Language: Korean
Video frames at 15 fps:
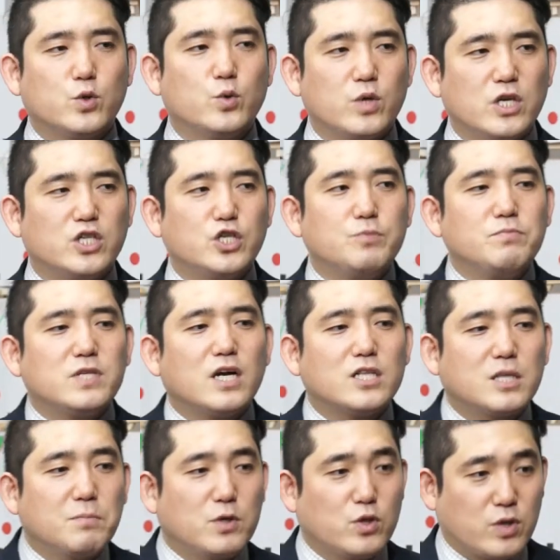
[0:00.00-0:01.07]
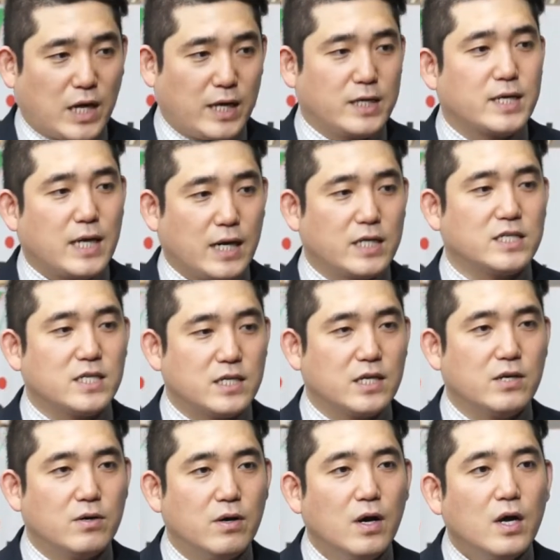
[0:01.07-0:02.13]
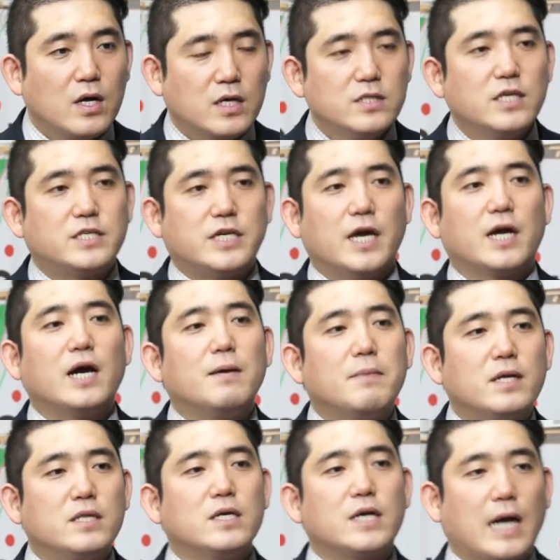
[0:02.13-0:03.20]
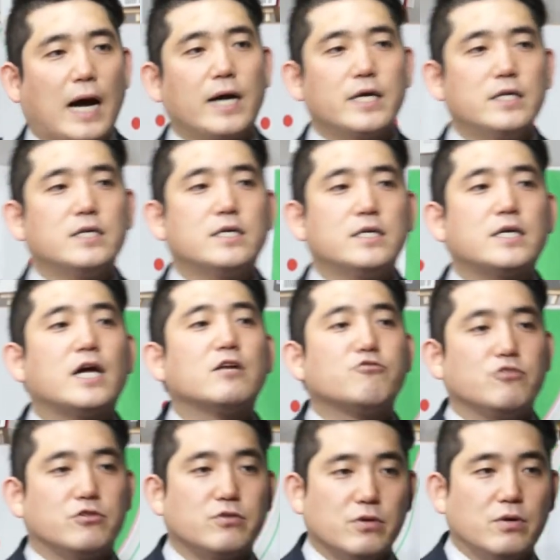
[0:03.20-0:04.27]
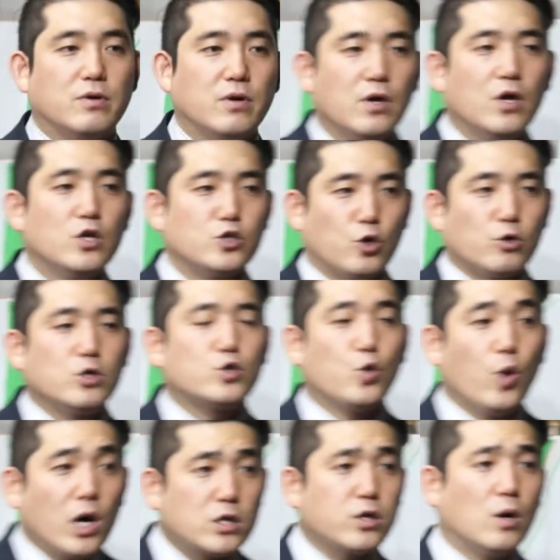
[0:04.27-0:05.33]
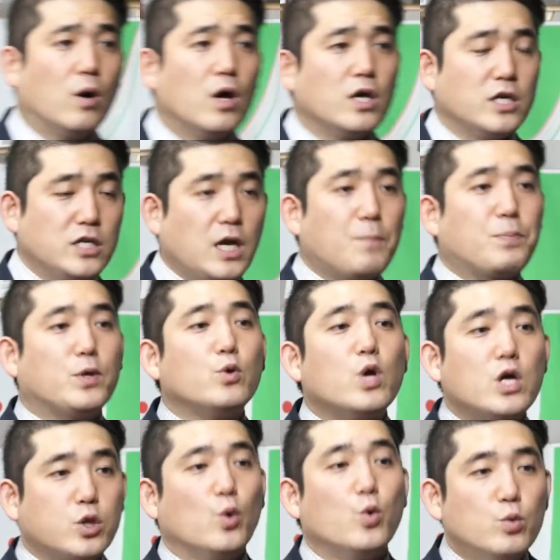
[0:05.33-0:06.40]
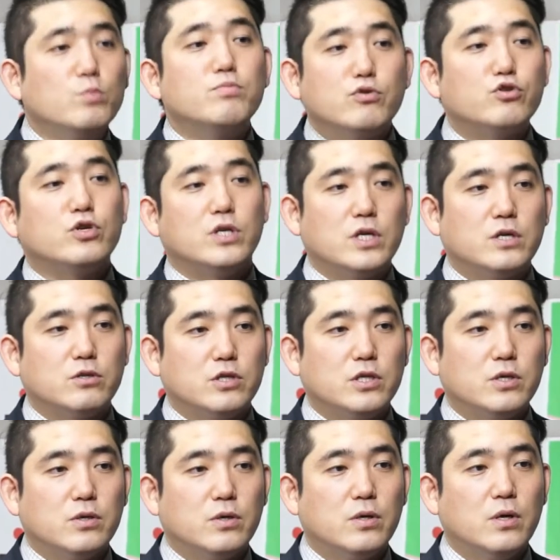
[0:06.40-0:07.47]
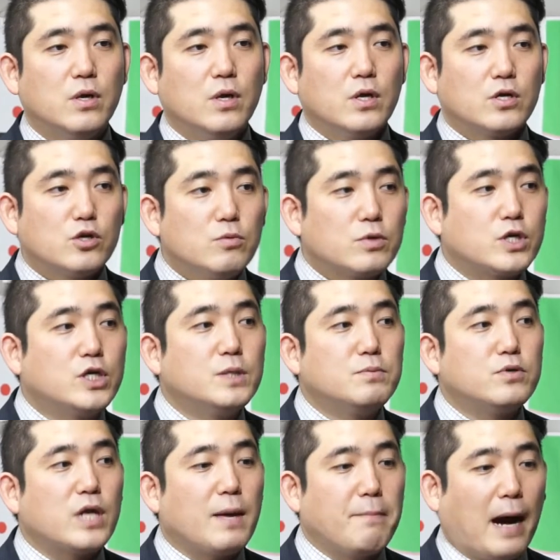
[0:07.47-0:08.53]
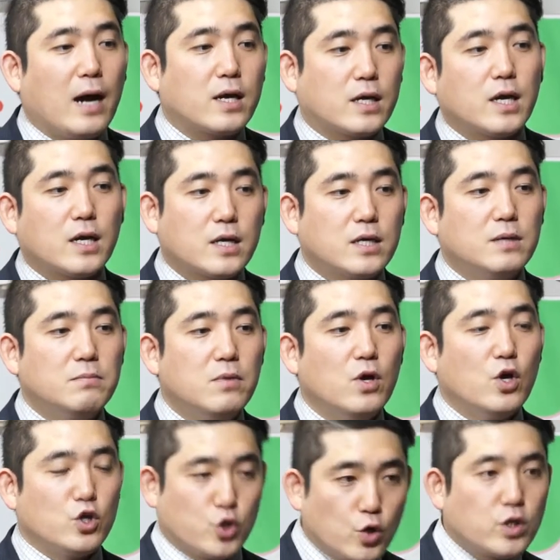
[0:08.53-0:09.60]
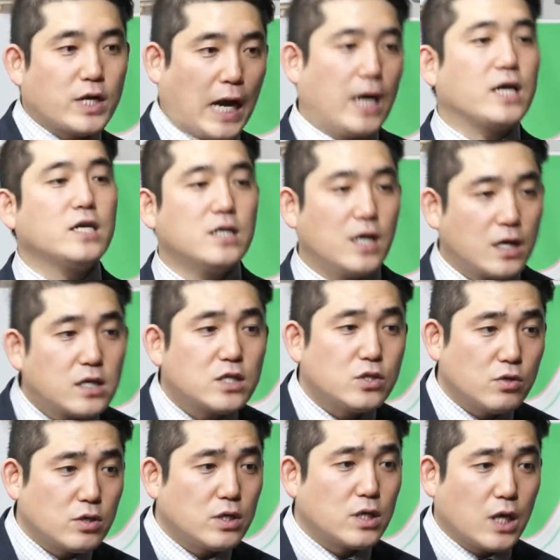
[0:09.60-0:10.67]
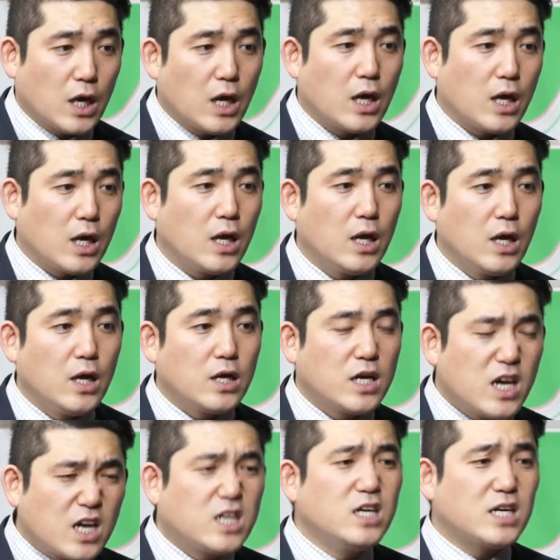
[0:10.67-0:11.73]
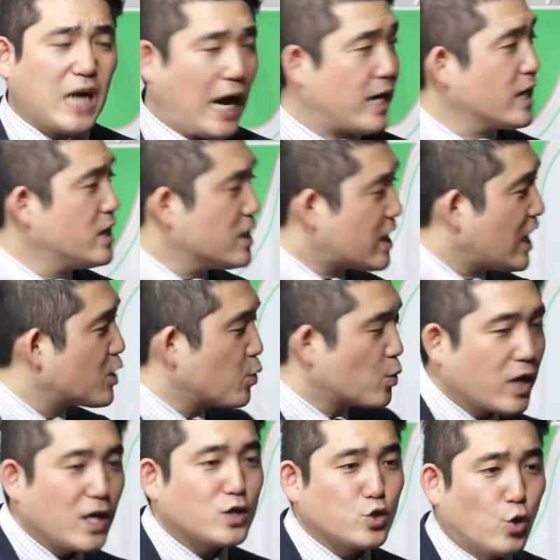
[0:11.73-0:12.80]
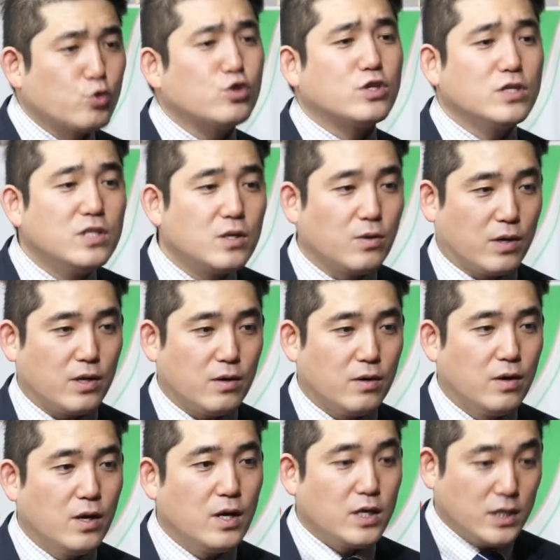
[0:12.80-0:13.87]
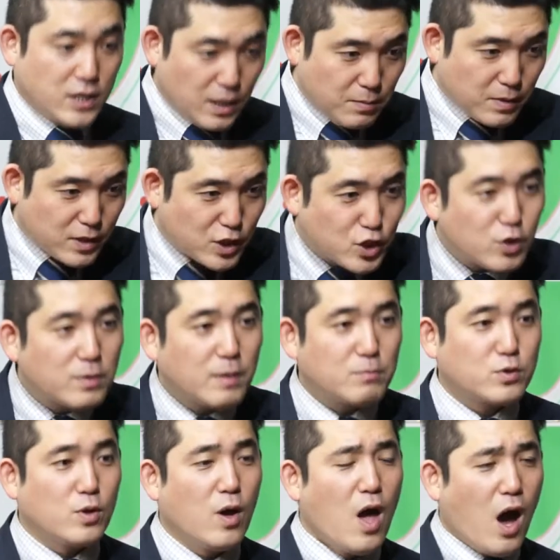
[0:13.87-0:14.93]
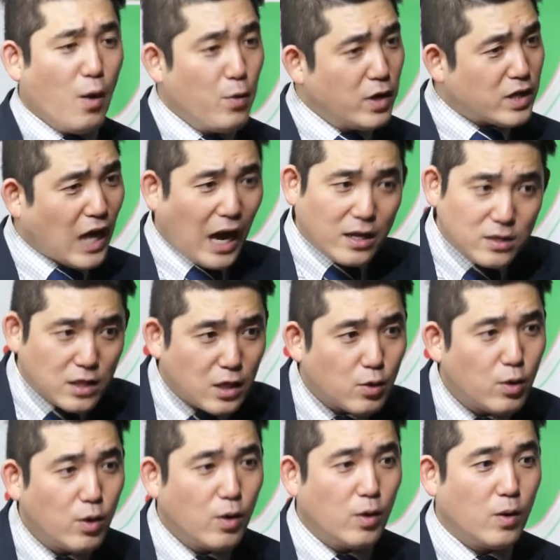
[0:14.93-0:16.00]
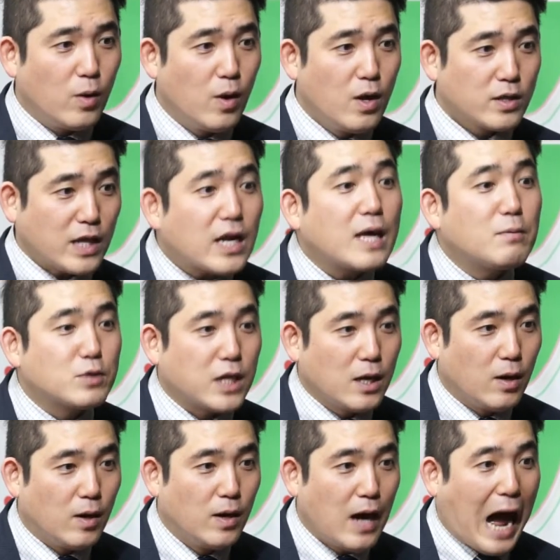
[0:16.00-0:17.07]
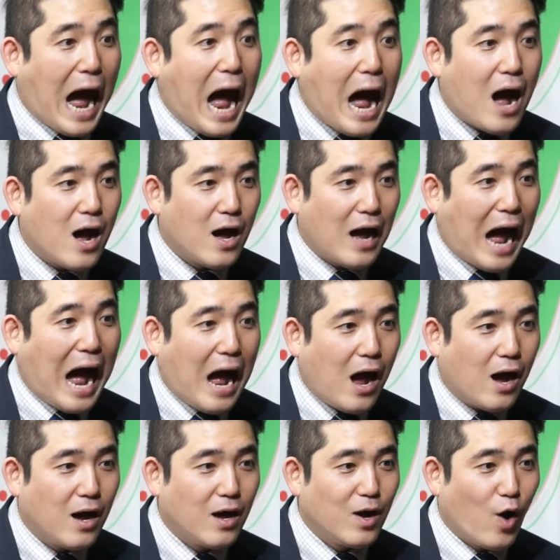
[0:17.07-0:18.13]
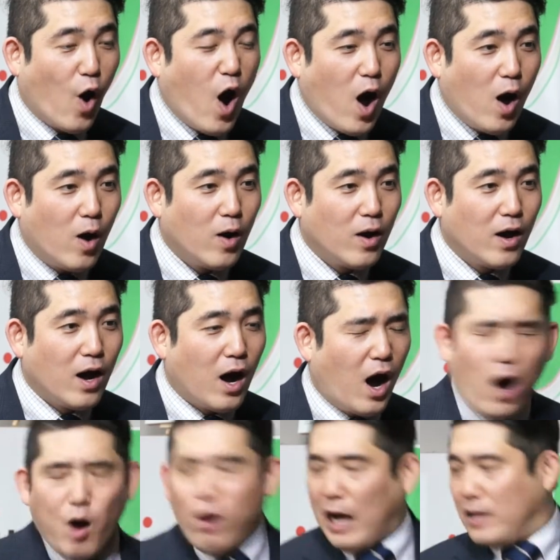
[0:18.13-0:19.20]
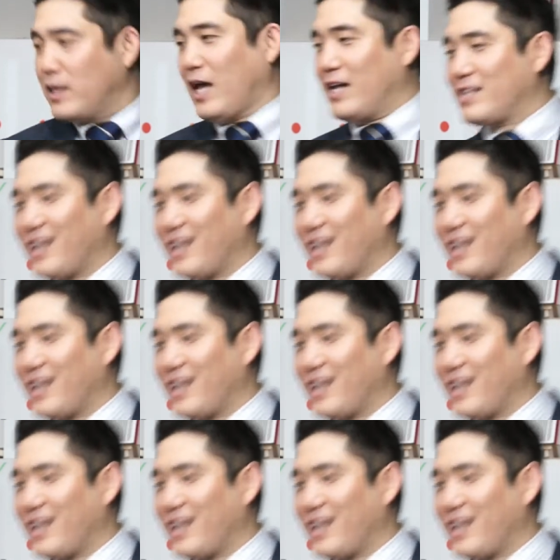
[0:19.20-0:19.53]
좋은 게 심장 뛰면서 가는 강의잖아요 근데 제가 만든 강의는 그렇게 할 수 있어요 저를 좋아서 이게 필요해서 온 분들이거든요 그럼 그분에 맞게끔 저는 강의를 하거든요 그렇게 그러니까 그 강의를 계속해야 저도 느는 거예요 이 사람한테 싫어하면서 아, 왜 이렇게 안 돼요? 따라해 보세요. 아, 아, 어, 어, 안 돼, 안